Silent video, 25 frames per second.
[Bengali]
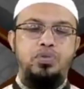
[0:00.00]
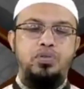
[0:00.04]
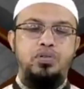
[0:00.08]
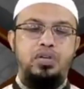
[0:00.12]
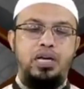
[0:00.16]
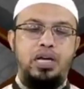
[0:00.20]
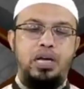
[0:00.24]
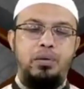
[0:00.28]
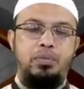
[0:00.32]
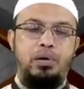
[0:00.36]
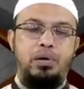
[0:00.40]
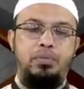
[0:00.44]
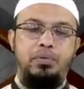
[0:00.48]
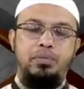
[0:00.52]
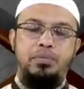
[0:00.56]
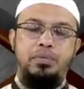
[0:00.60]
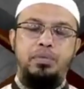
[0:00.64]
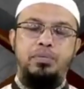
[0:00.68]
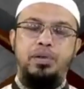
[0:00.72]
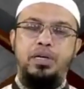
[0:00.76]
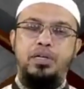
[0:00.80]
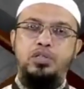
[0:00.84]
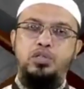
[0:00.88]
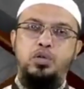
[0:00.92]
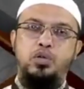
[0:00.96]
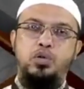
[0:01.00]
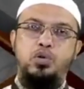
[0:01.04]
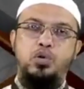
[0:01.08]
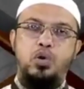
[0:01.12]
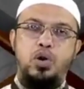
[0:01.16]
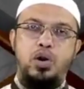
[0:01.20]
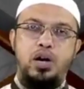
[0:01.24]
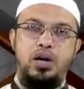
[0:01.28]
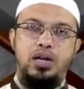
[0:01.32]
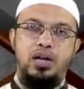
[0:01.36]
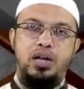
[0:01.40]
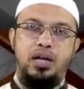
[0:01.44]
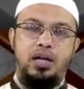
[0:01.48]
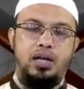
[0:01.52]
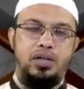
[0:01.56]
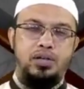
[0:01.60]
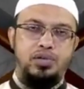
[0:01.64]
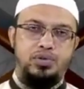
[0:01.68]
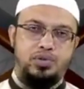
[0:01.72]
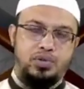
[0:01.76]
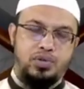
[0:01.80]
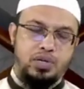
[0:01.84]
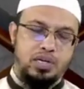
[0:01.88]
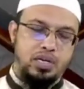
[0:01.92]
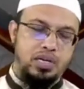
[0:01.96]
যে এভাবে বিভাজন করাটা
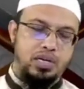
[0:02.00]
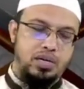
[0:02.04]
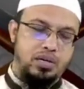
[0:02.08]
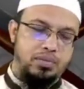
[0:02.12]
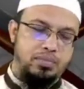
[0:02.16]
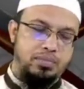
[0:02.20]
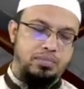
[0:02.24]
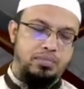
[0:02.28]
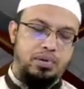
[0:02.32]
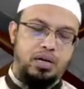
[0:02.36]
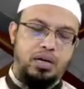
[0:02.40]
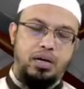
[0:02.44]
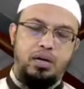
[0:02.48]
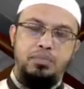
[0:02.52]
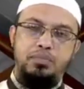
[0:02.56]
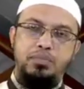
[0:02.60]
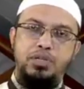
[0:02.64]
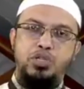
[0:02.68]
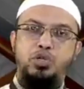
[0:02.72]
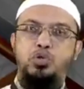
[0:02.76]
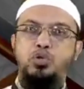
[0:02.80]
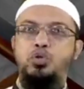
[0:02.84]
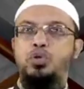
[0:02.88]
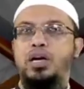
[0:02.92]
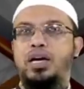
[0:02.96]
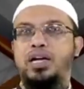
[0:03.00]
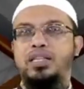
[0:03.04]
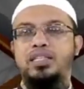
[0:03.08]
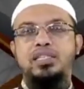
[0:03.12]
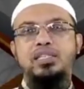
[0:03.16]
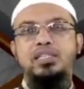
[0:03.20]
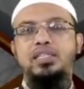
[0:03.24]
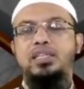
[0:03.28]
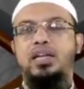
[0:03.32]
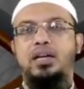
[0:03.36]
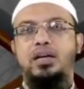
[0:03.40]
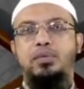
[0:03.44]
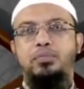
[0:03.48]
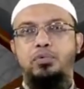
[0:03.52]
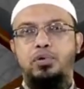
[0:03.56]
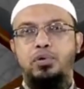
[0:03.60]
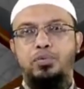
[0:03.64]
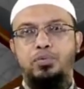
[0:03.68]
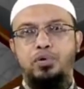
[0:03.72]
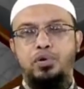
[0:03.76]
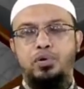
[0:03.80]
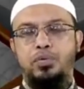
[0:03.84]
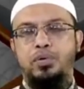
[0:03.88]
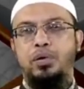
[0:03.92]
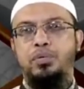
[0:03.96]
সহি বা বিশুদ্ধ হাদিস দ্বারা
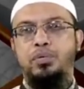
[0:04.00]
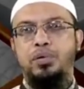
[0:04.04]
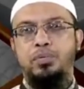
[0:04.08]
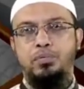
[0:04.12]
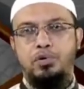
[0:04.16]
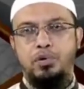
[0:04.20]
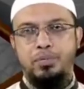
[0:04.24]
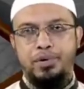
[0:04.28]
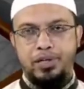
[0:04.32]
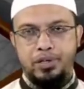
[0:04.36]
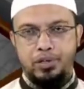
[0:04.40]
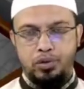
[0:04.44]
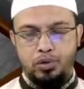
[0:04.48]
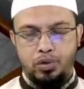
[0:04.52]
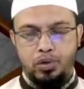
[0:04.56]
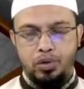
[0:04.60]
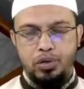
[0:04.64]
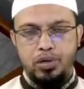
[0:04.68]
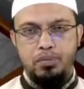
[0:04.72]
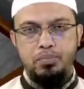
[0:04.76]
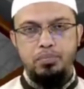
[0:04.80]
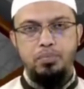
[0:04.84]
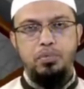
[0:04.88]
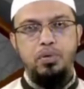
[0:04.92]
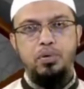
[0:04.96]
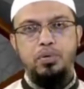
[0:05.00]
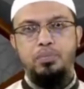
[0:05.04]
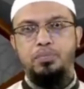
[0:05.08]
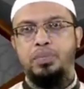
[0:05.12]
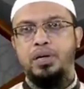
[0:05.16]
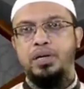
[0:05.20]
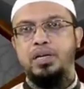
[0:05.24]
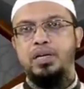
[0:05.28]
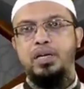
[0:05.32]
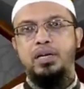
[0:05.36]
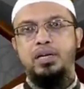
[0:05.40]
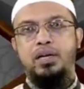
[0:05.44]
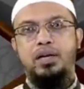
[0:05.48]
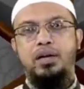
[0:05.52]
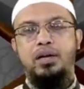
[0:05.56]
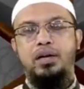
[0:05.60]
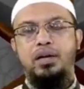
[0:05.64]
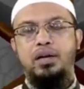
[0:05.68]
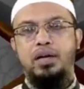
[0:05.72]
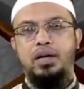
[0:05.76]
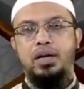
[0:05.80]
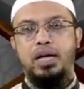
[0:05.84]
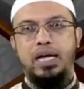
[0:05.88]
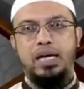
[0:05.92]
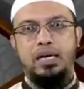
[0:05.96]
পরিপূর্ণভাবে প্রমাণিত নয় বাকি এটা
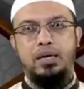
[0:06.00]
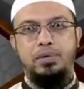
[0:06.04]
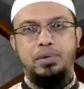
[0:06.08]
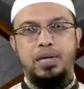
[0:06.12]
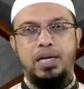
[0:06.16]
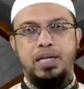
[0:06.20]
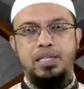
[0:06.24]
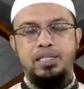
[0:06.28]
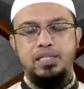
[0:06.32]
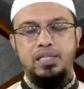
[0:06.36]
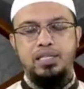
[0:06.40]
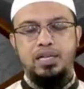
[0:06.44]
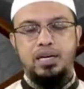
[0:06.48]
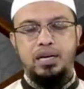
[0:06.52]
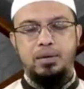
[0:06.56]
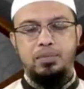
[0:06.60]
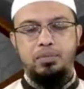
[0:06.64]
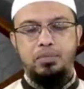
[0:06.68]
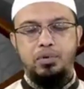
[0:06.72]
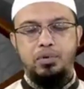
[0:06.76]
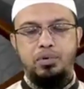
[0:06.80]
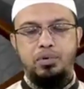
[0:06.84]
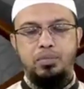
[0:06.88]
একেবারে হাদিস জায়গা